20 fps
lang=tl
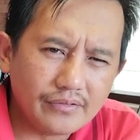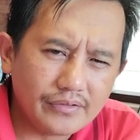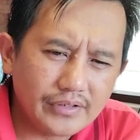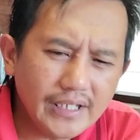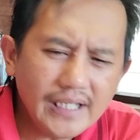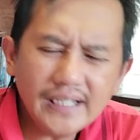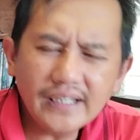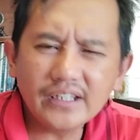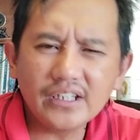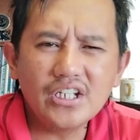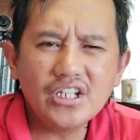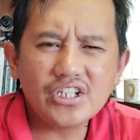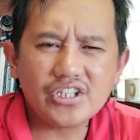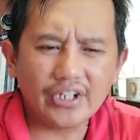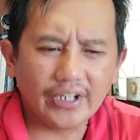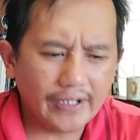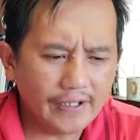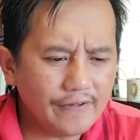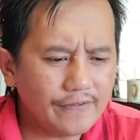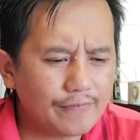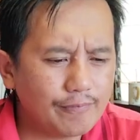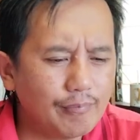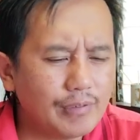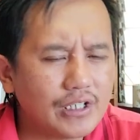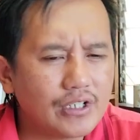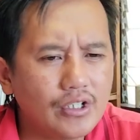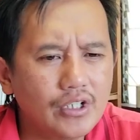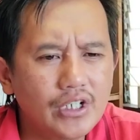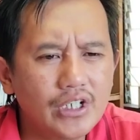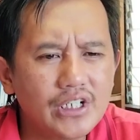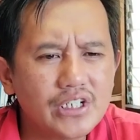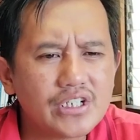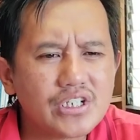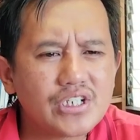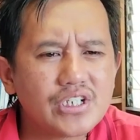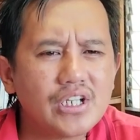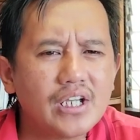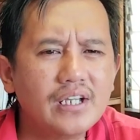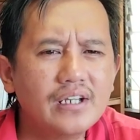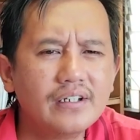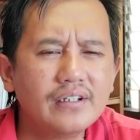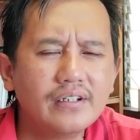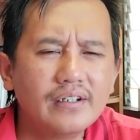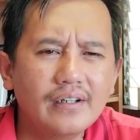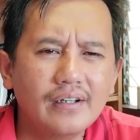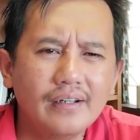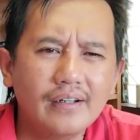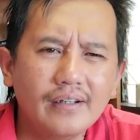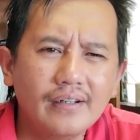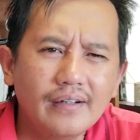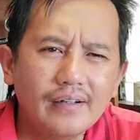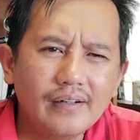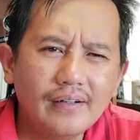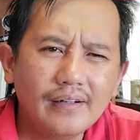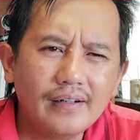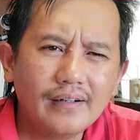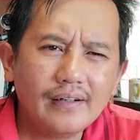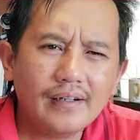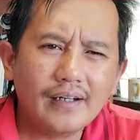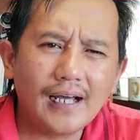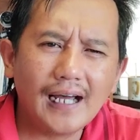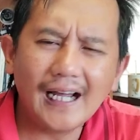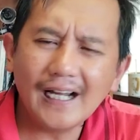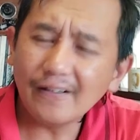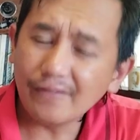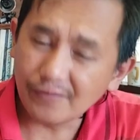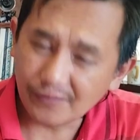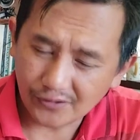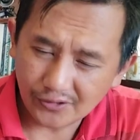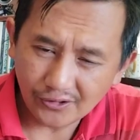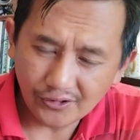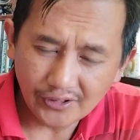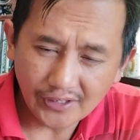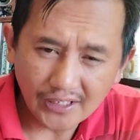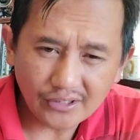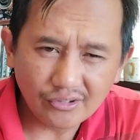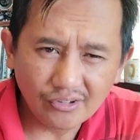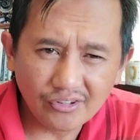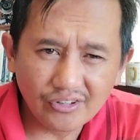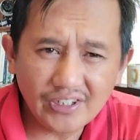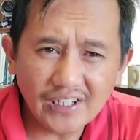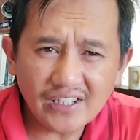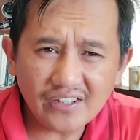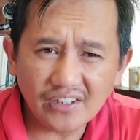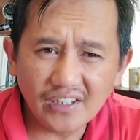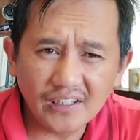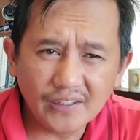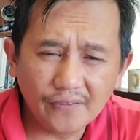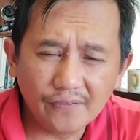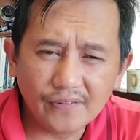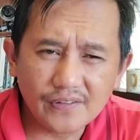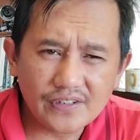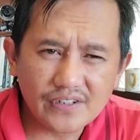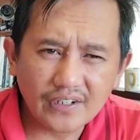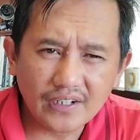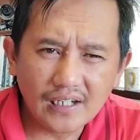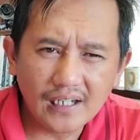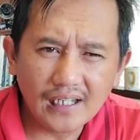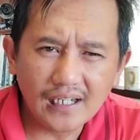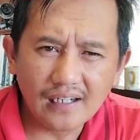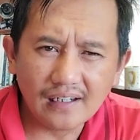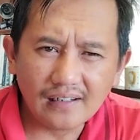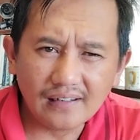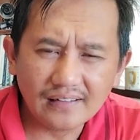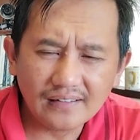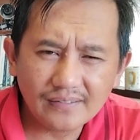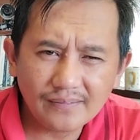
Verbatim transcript: That is a gift because after they to death iti physical,